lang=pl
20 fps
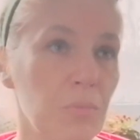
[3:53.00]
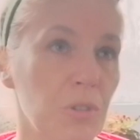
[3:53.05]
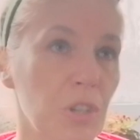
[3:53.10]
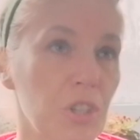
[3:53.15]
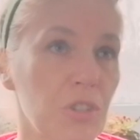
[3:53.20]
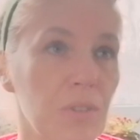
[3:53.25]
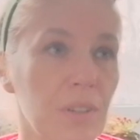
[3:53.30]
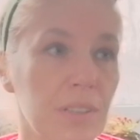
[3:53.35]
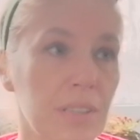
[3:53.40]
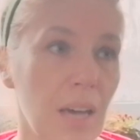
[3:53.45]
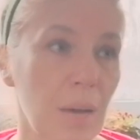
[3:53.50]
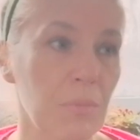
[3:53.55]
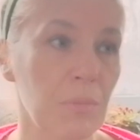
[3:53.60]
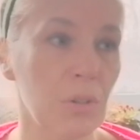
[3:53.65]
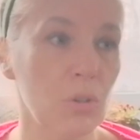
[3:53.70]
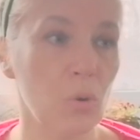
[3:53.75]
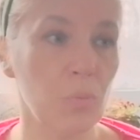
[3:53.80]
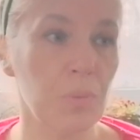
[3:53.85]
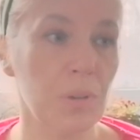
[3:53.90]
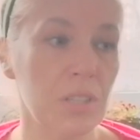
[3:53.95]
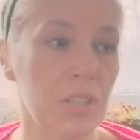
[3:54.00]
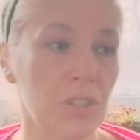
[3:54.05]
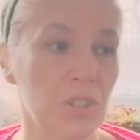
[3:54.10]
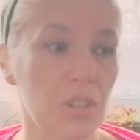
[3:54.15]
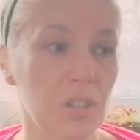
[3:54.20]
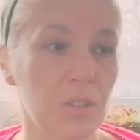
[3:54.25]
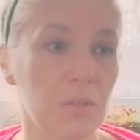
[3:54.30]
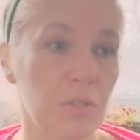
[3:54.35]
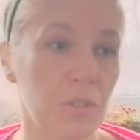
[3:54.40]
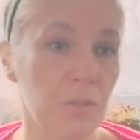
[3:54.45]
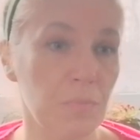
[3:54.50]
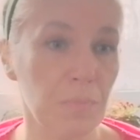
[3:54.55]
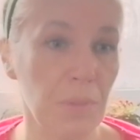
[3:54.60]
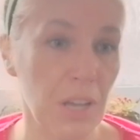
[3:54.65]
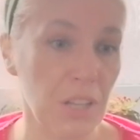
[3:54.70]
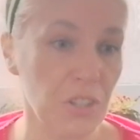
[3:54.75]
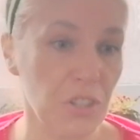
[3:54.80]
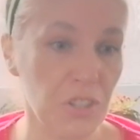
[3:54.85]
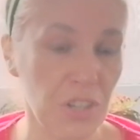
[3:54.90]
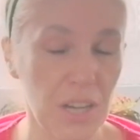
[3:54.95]
przed świętami upiec e,
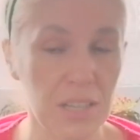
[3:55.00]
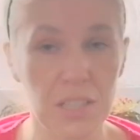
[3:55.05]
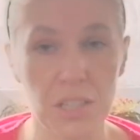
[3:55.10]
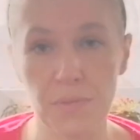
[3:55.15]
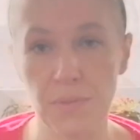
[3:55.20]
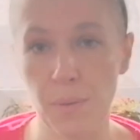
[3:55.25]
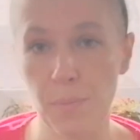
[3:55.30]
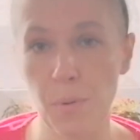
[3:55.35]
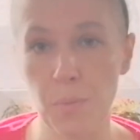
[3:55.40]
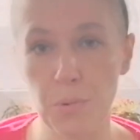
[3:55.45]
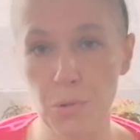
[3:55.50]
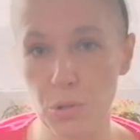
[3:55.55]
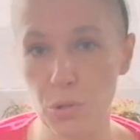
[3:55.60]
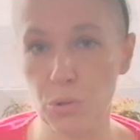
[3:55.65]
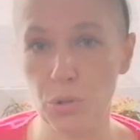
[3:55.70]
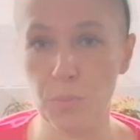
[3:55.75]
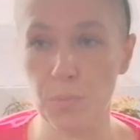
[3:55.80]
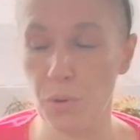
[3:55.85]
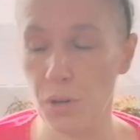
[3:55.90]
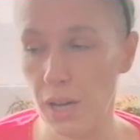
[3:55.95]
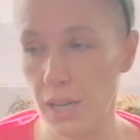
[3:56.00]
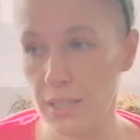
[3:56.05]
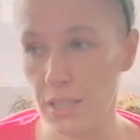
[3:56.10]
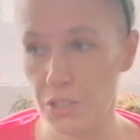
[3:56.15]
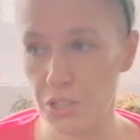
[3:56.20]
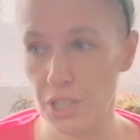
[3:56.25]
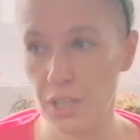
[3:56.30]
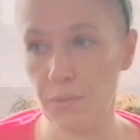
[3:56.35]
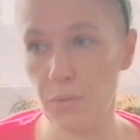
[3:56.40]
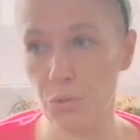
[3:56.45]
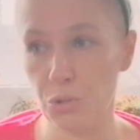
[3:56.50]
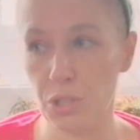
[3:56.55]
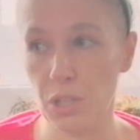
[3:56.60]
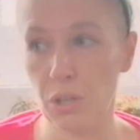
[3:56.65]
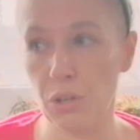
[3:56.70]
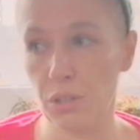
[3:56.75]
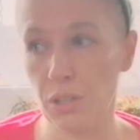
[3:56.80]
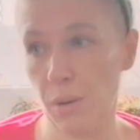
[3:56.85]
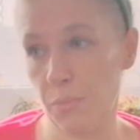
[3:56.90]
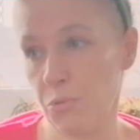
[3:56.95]
pięć ciast i Wam po prostu to pokazać, jak już
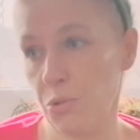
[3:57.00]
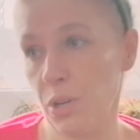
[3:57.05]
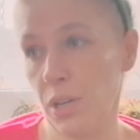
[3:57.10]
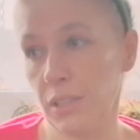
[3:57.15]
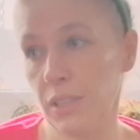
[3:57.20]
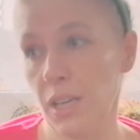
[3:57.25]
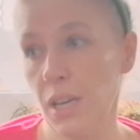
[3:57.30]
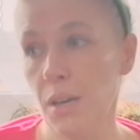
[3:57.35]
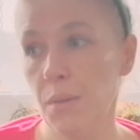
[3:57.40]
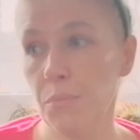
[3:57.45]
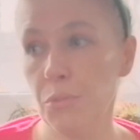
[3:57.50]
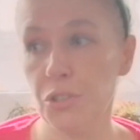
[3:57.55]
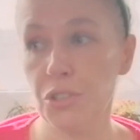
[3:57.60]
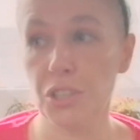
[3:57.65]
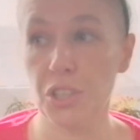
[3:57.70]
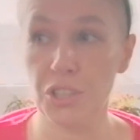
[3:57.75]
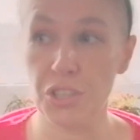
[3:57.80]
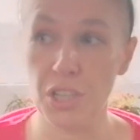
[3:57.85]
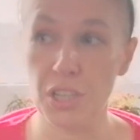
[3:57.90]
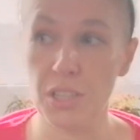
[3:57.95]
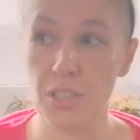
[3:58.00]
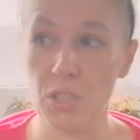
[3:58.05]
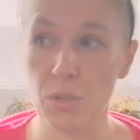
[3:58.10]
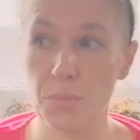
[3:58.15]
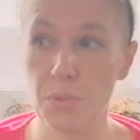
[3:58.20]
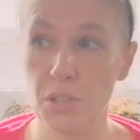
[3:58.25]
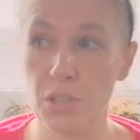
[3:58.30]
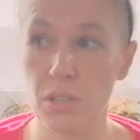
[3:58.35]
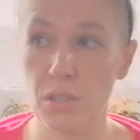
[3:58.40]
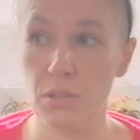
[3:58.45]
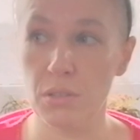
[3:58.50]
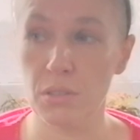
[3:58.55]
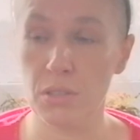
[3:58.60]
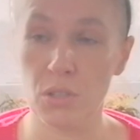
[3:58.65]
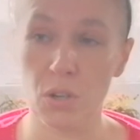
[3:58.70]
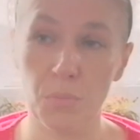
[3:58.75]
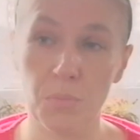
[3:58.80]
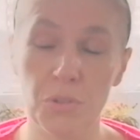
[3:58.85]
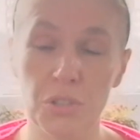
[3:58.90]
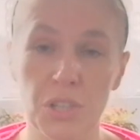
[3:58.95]
tego na przykład byście chcieli sobie
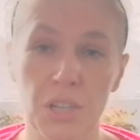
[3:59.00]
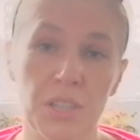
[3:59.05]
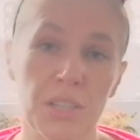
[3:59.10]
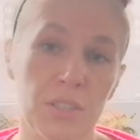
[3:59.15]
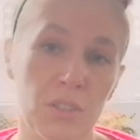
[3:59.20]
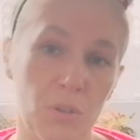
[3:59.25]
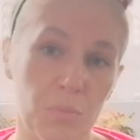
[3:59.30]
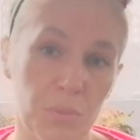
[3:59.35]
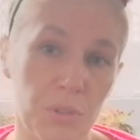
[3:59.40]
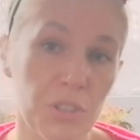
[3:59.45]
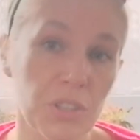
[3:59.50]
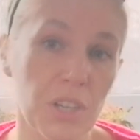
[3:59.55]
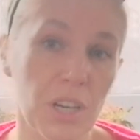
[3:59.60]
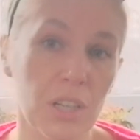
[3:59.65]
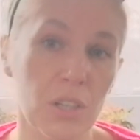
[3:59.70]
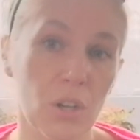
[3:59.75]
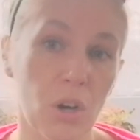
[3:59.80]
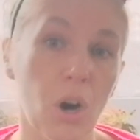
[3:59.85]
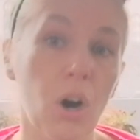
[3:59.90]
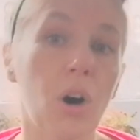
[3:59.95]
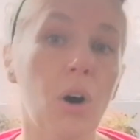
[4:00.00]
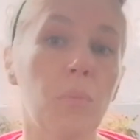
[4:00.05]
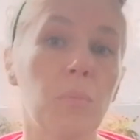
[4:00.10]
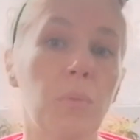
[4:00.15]
zrobić, a nie zrobicie, no